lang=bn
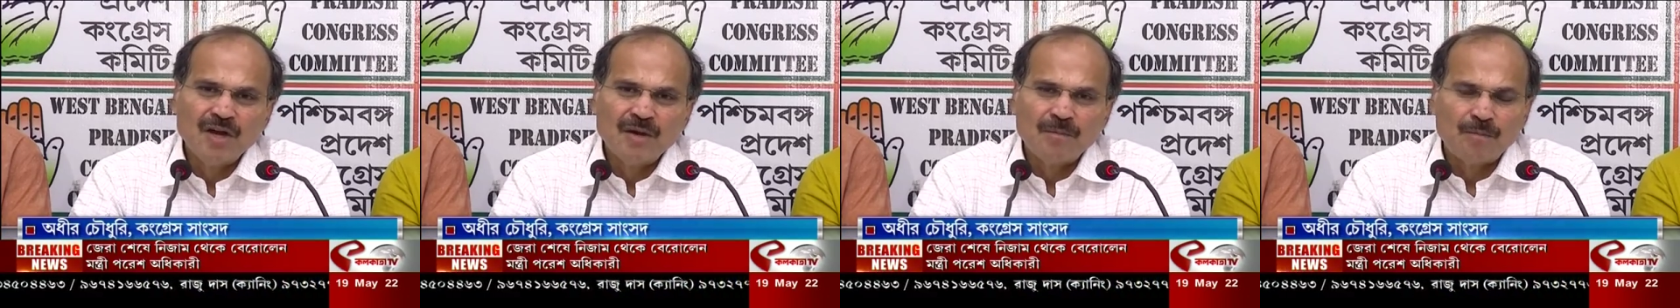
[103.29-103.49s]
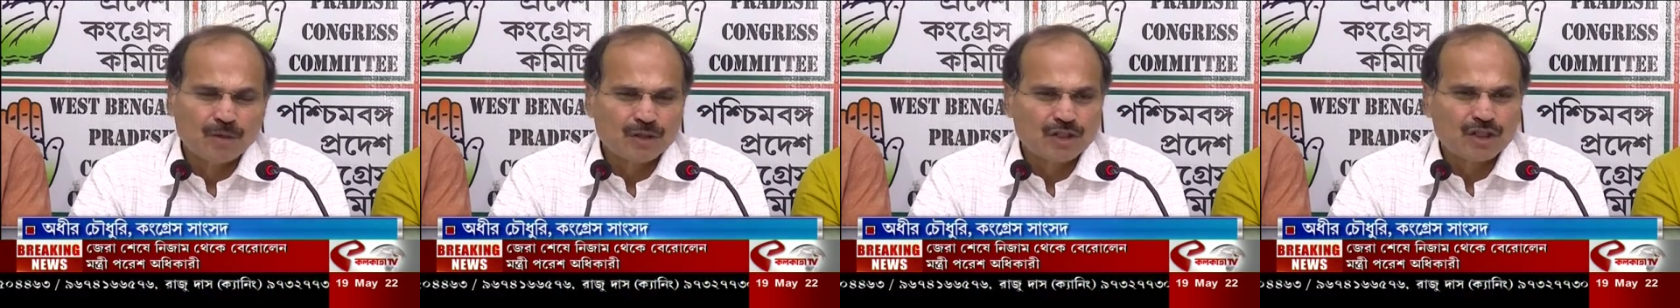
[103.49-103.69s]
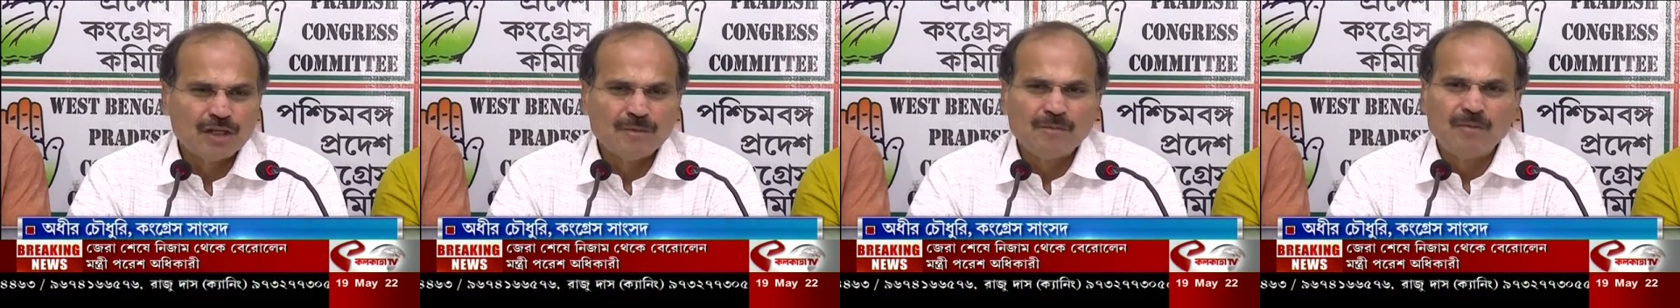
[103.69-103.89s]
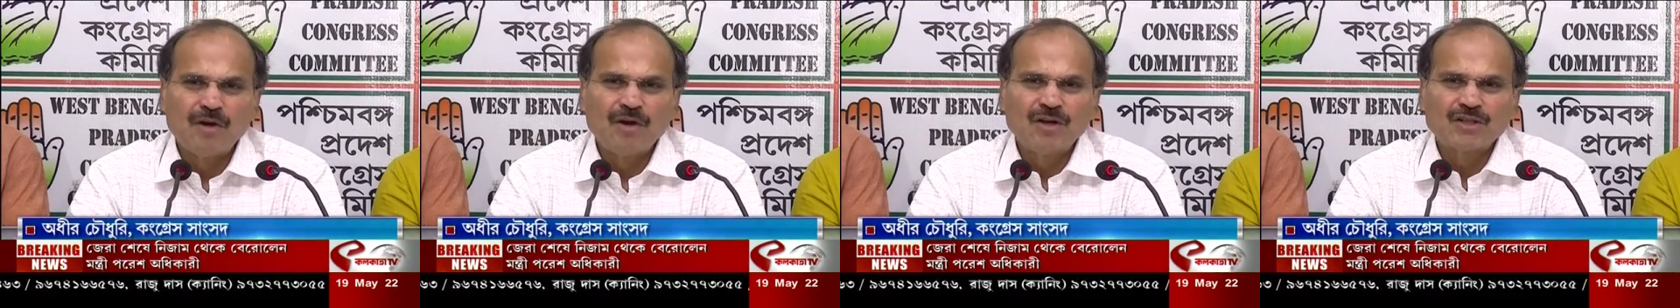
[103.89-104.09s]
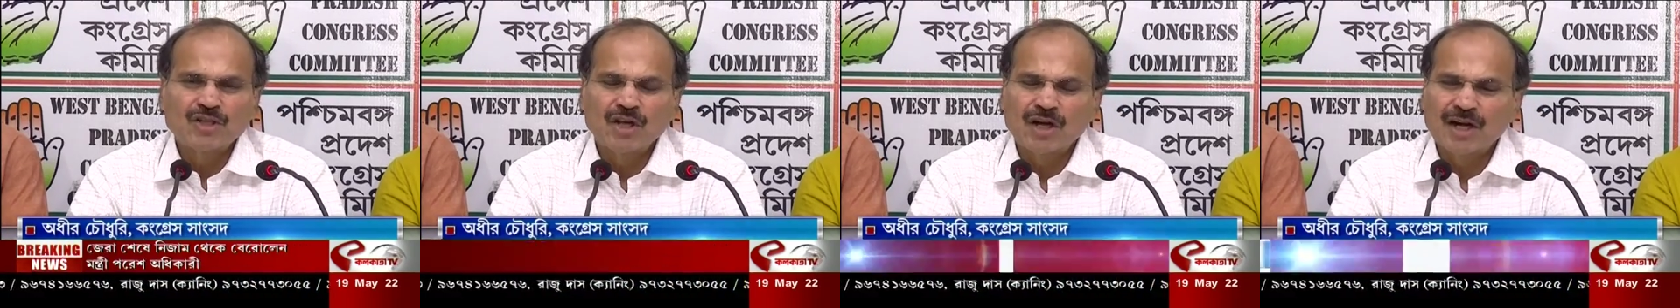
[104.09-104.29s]
পশ্চিমবঙ্গ
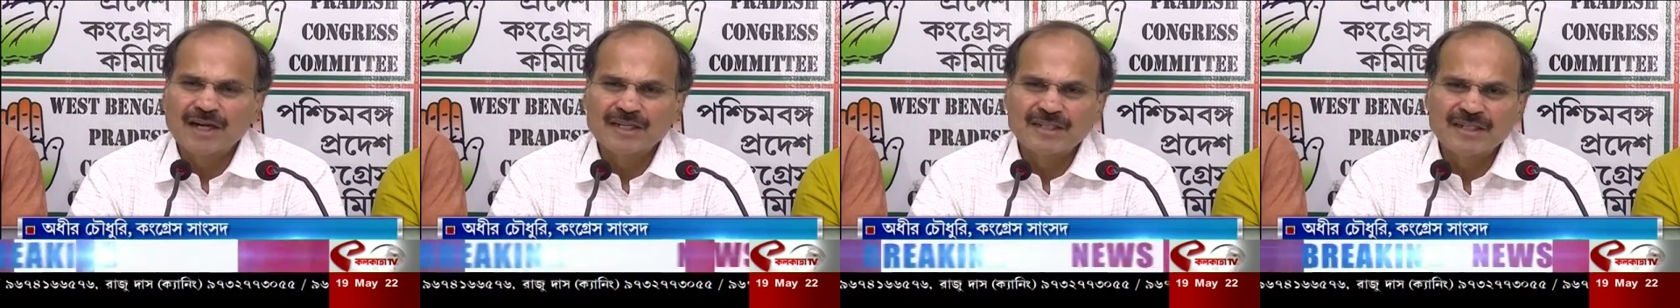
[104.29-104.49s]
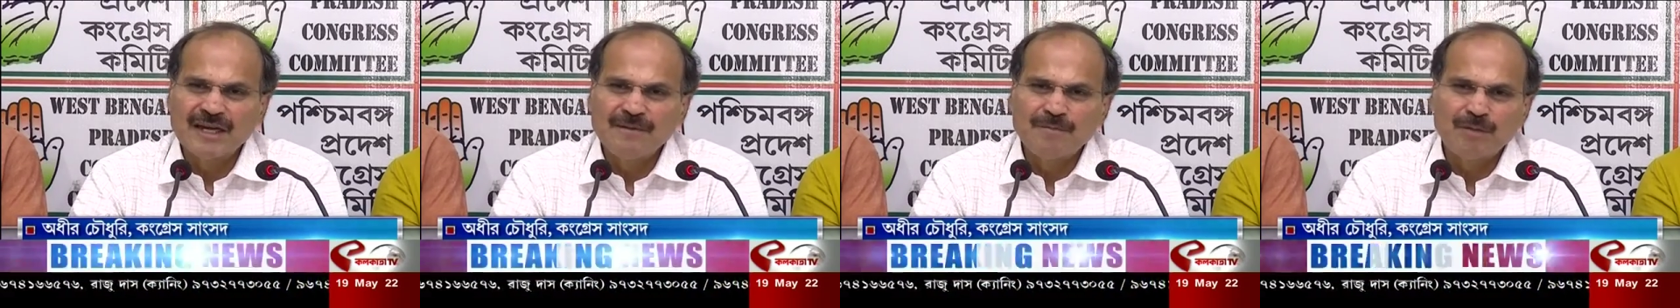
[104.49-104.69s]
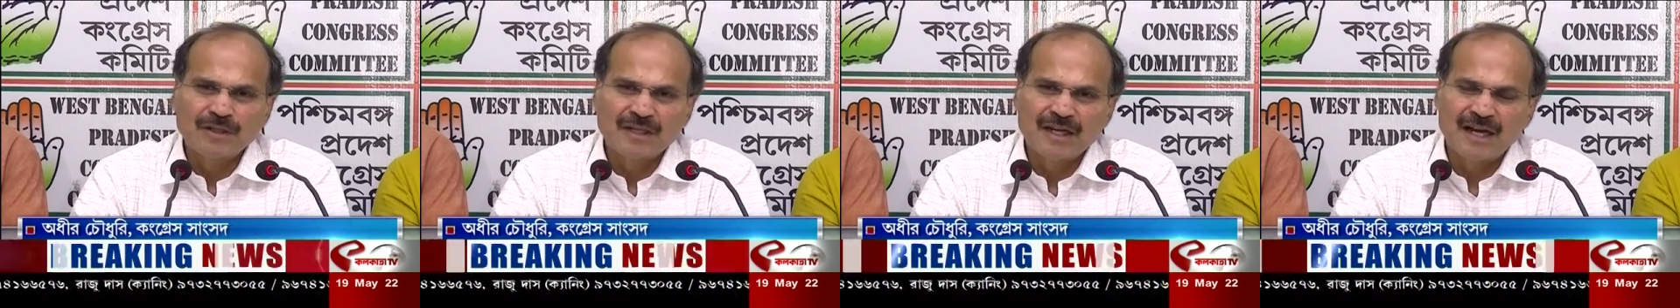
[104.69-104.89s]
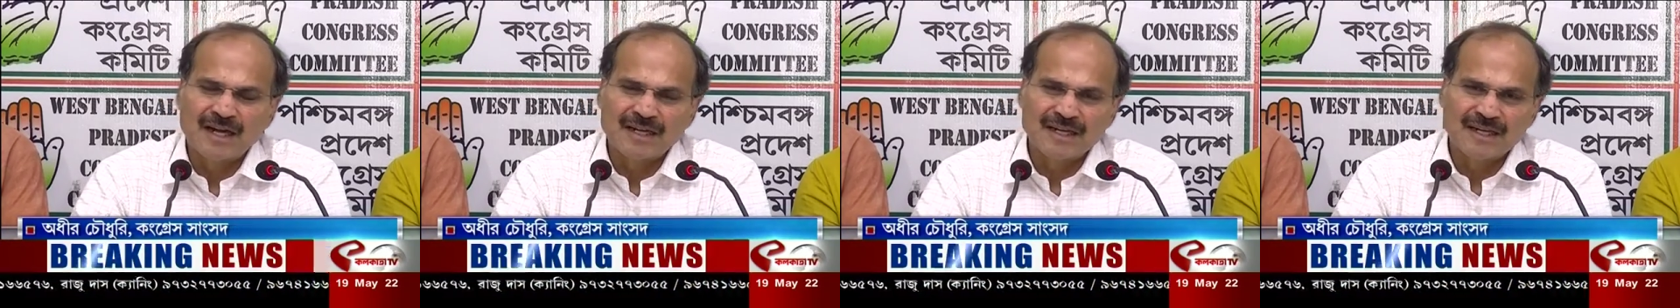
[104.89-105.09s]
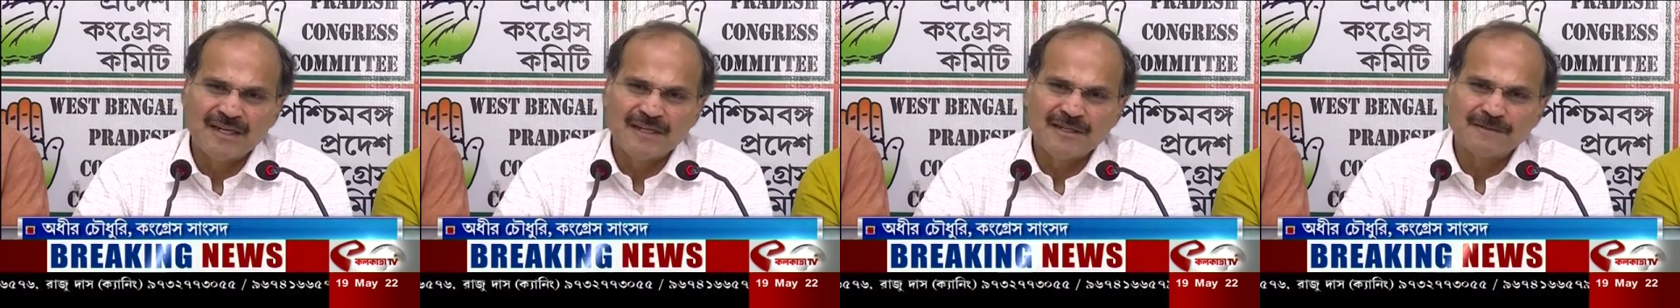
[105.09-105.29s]
সরকার সেই পথে
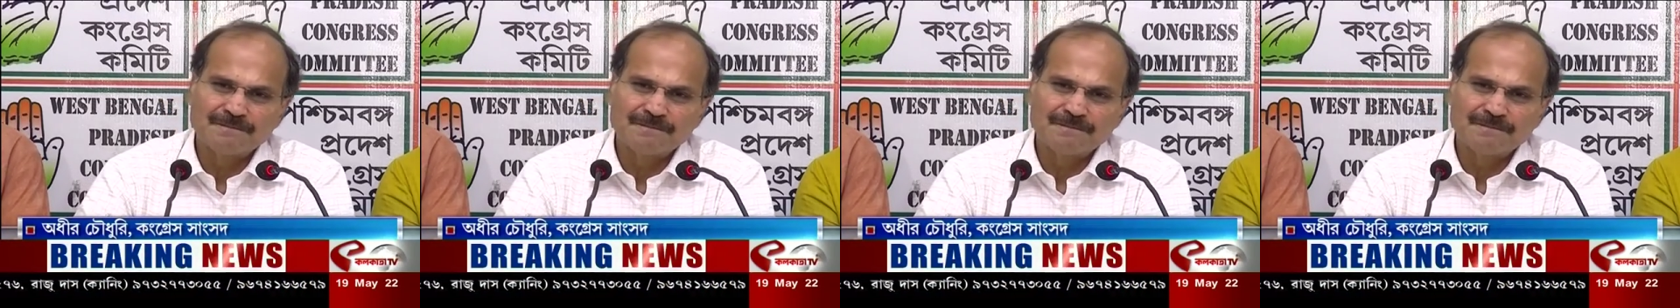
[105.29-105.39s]
হাঁটেনি